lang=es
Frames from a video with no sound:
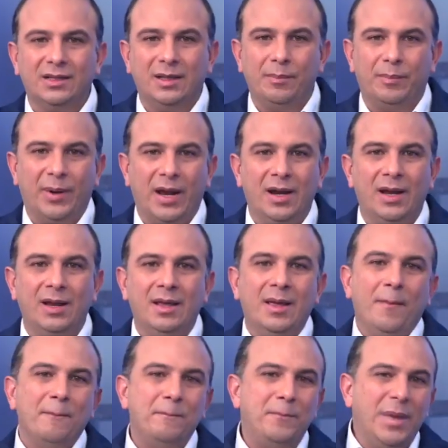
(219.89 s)
temprana
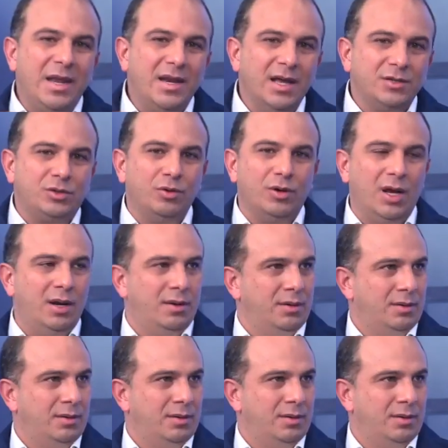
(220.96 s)
binacional